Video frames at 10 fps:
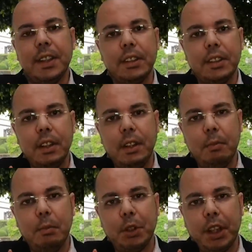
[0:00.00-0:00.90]

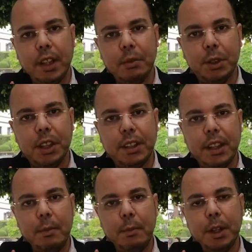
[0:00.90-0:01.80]
ليست مجرد
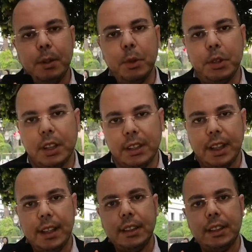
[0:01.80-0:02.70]
مسلسل
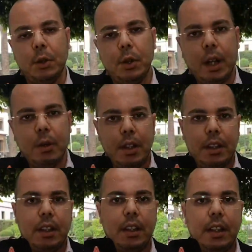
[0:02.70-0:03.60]
مسلسلات
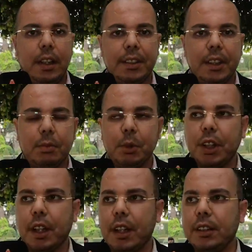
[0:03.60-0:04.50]
او ليست
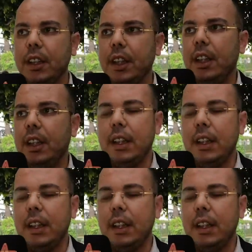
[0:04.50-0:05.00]
مجرد